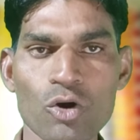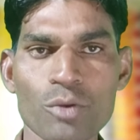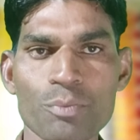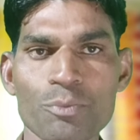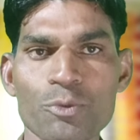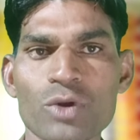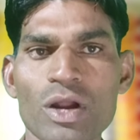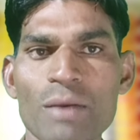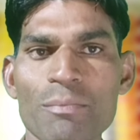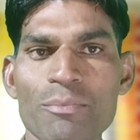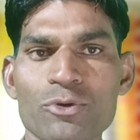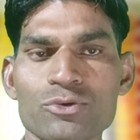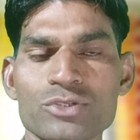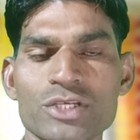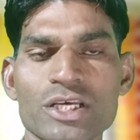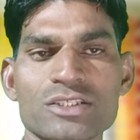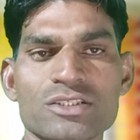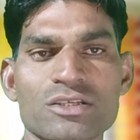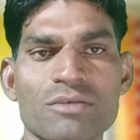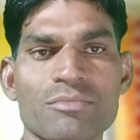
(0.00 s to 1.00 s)
और पूरा
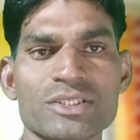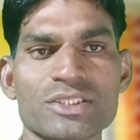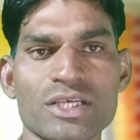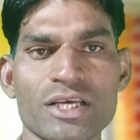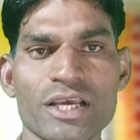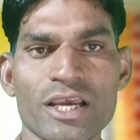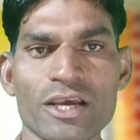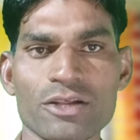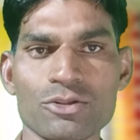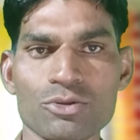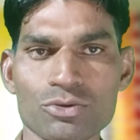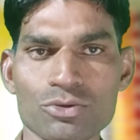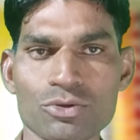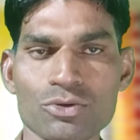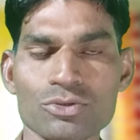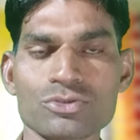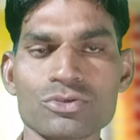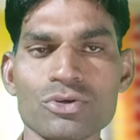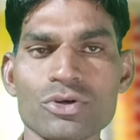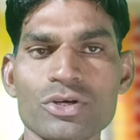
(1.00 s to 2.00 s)
प्रोसेस समझ सके तो
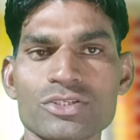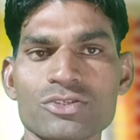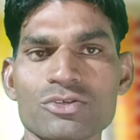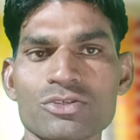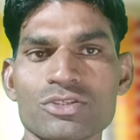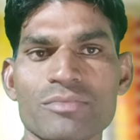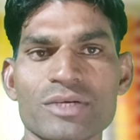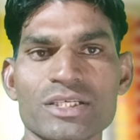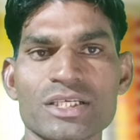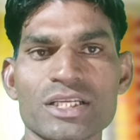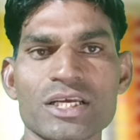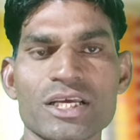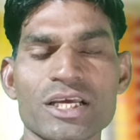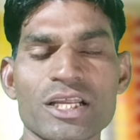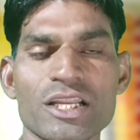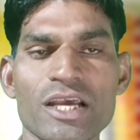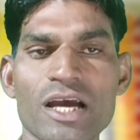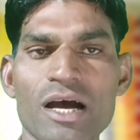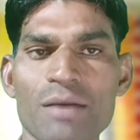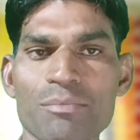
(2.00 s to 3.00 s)
दोस्तों इसको समझने
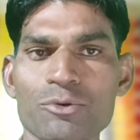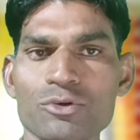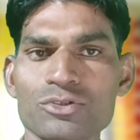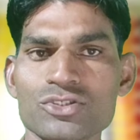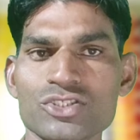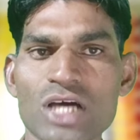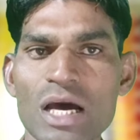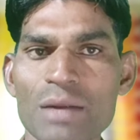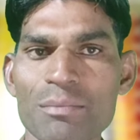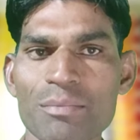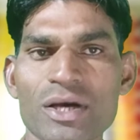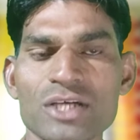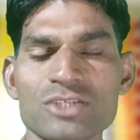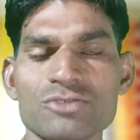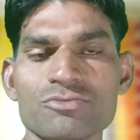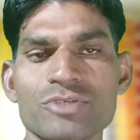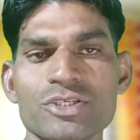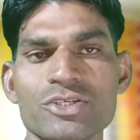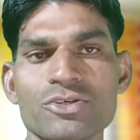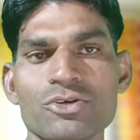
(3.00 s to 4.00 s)
के लिए आपको चार
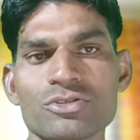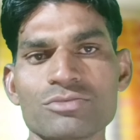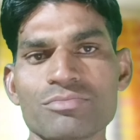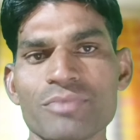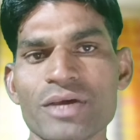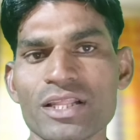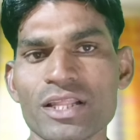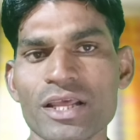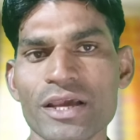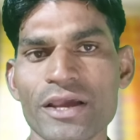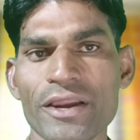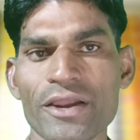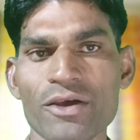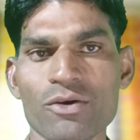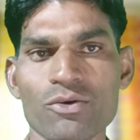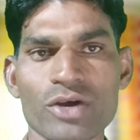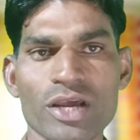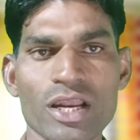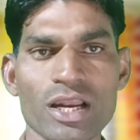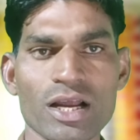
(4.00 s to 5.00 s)
पाँच वीडियो मेरे
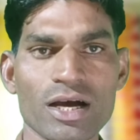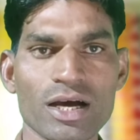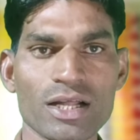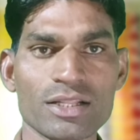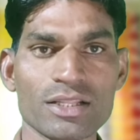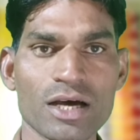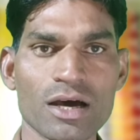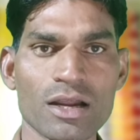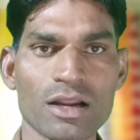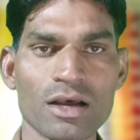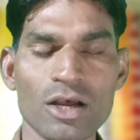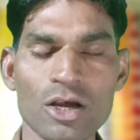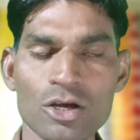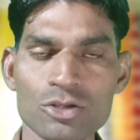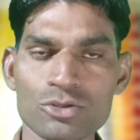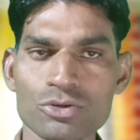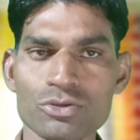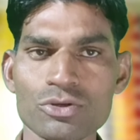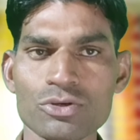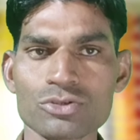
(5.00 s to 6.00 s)
देखने होंगे लगातार
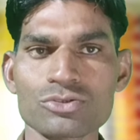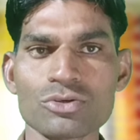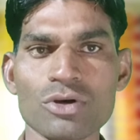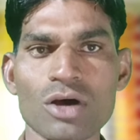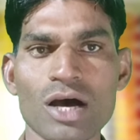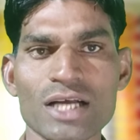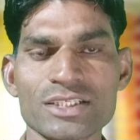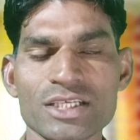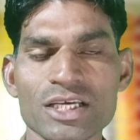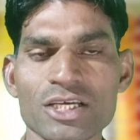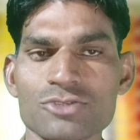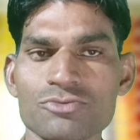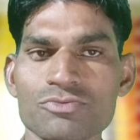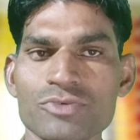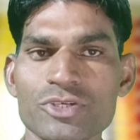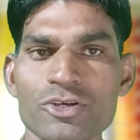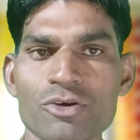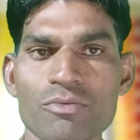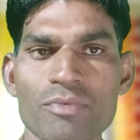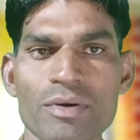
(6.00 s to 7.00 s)
तो दोस्तों आज के
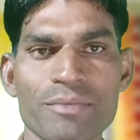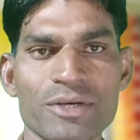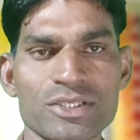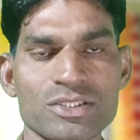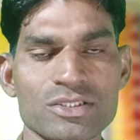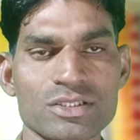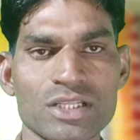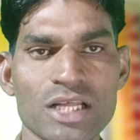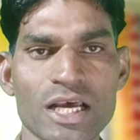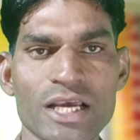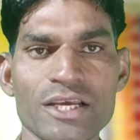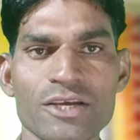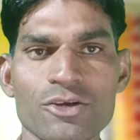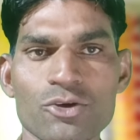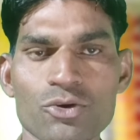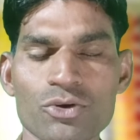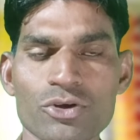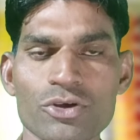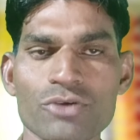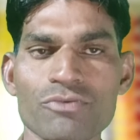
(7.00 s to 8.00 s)
इस वीडियो में बस इतना
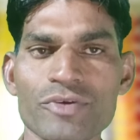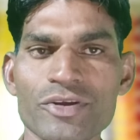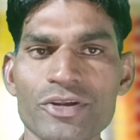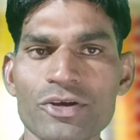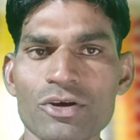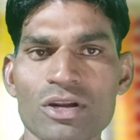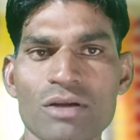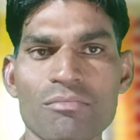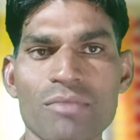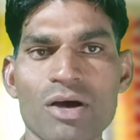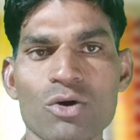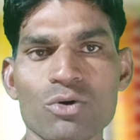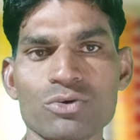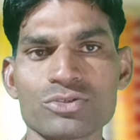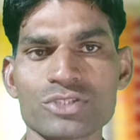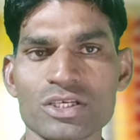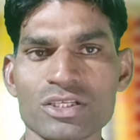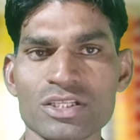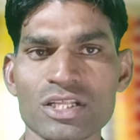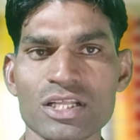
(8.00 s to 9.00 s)
ही क्योंकि वीडियो लंबा
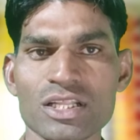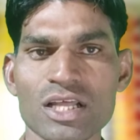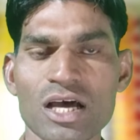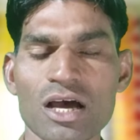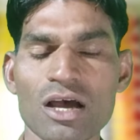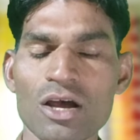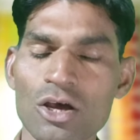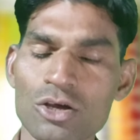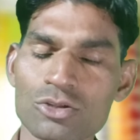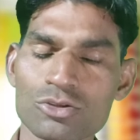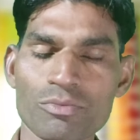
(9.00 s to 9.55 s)
हो सकता था